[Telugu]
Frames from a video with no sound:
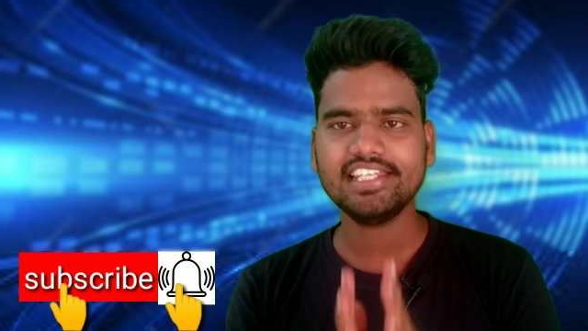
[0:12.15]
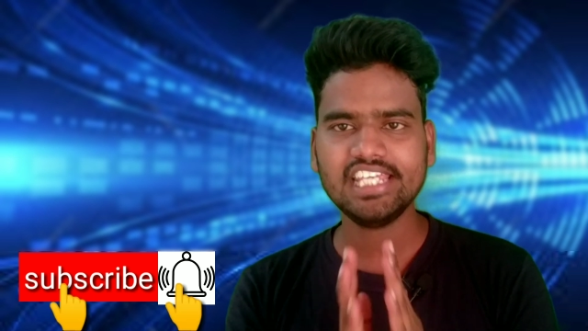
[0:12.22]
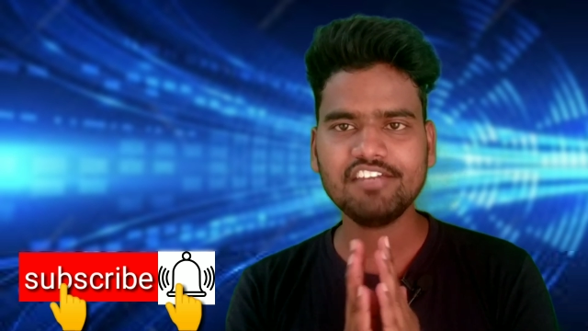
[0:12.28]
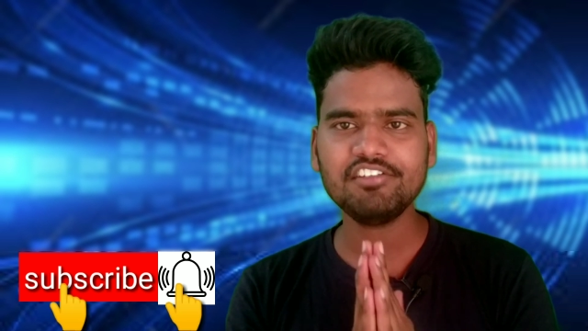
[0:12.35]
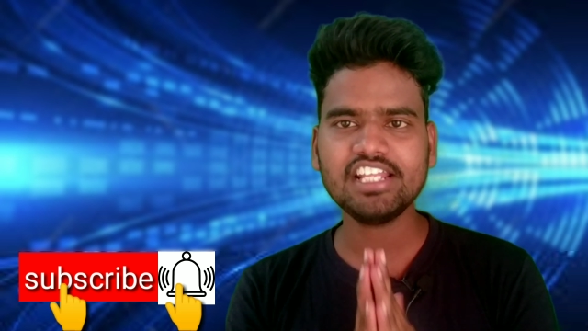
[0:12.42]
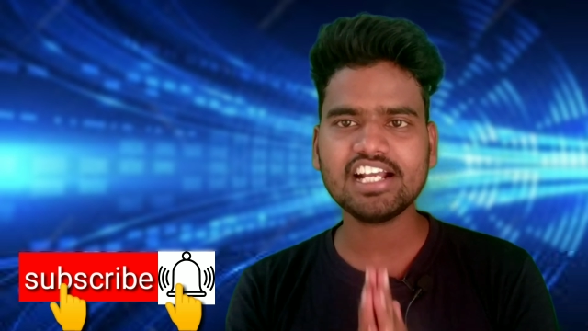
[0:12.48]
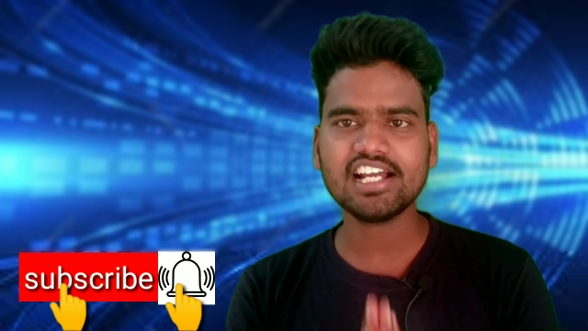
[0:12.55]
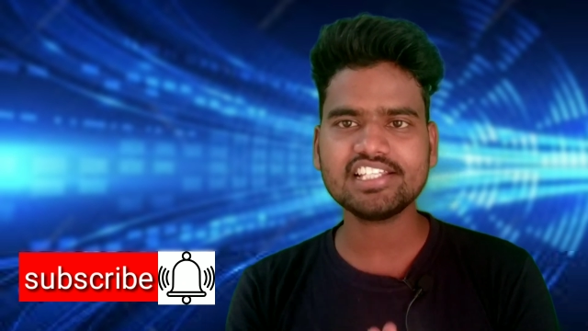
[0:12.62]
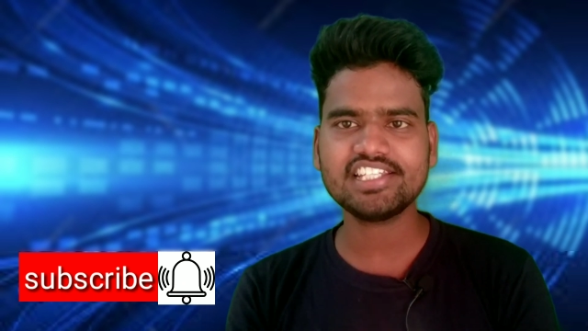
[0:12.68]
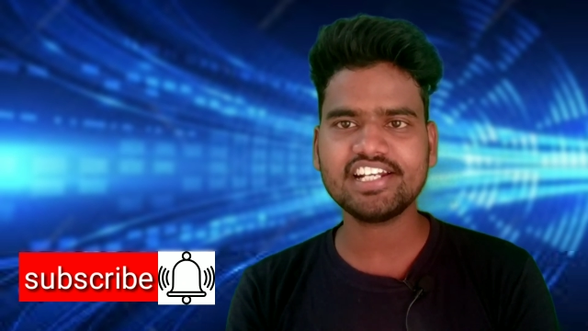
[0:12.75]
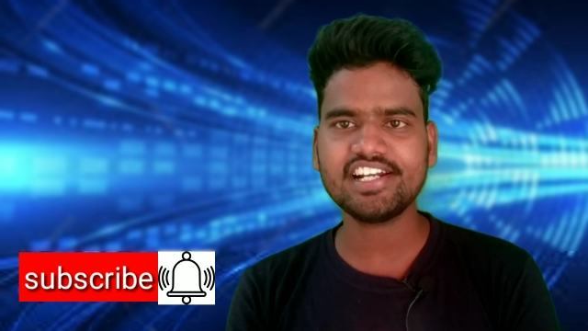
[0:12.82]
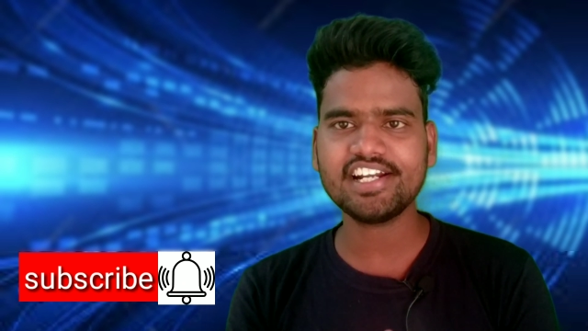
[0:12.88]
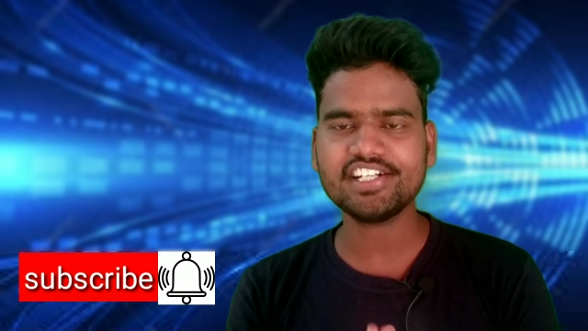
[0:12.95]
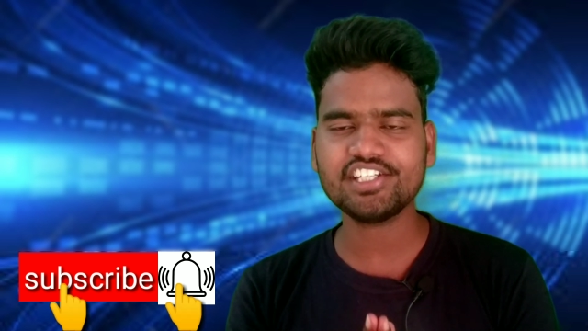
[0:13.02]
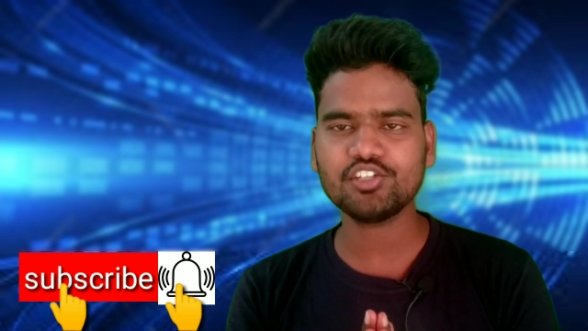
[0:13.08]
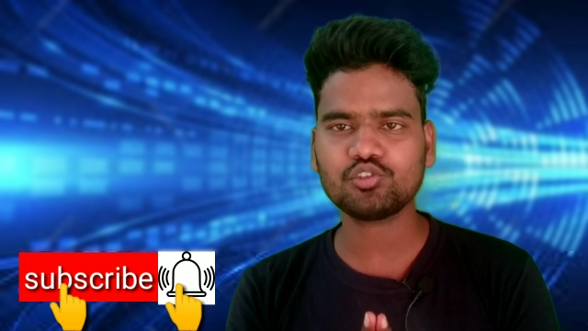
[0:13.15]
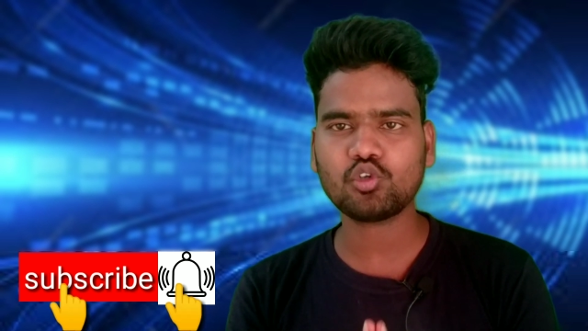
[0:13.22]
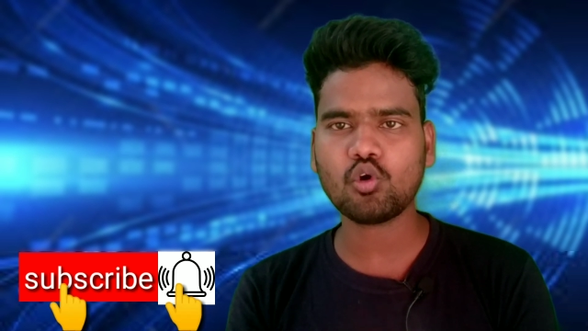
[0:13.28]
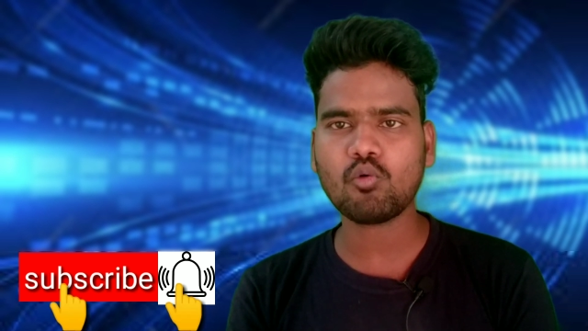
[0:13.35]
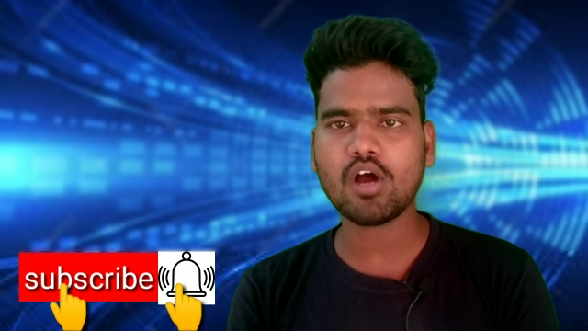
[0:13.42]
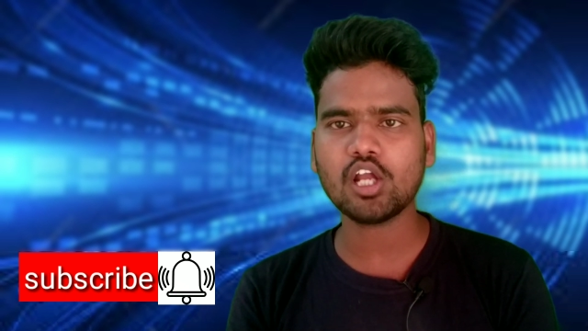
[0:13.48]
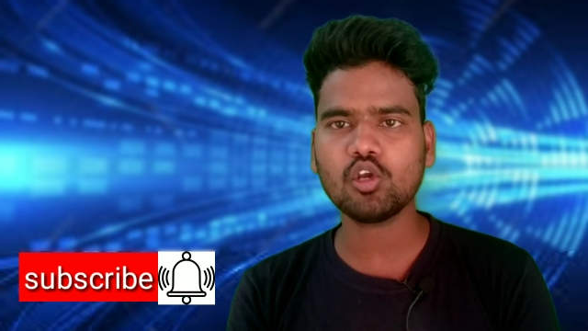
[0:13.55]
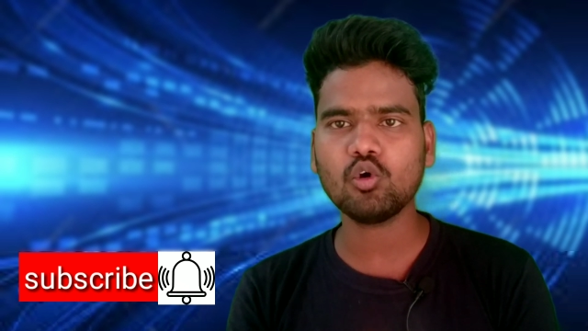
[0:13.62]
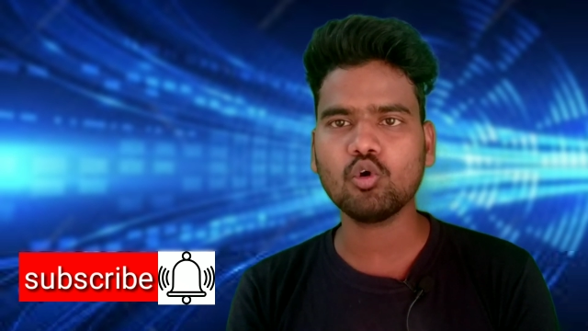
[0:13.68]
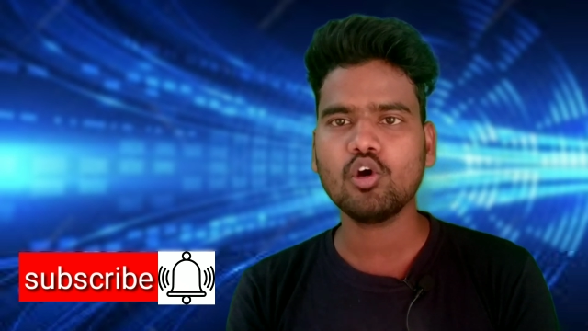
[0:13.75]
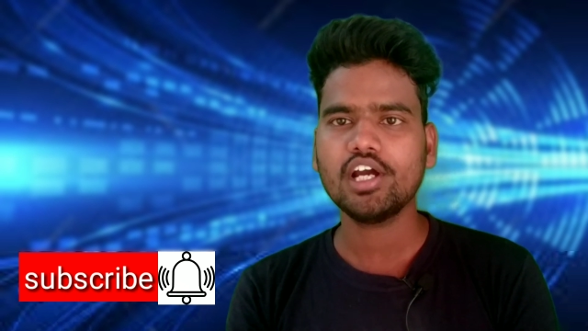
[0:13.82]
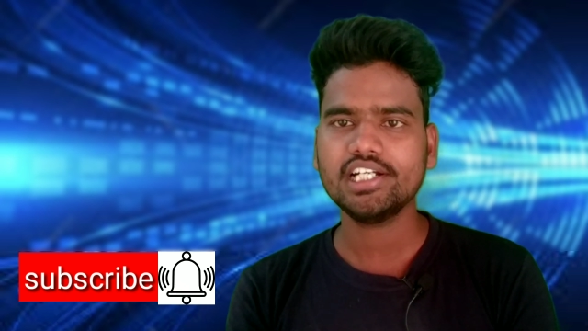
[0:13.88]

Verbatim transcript: ఏ విధంగా జనరేట్ చేసుకోవాలో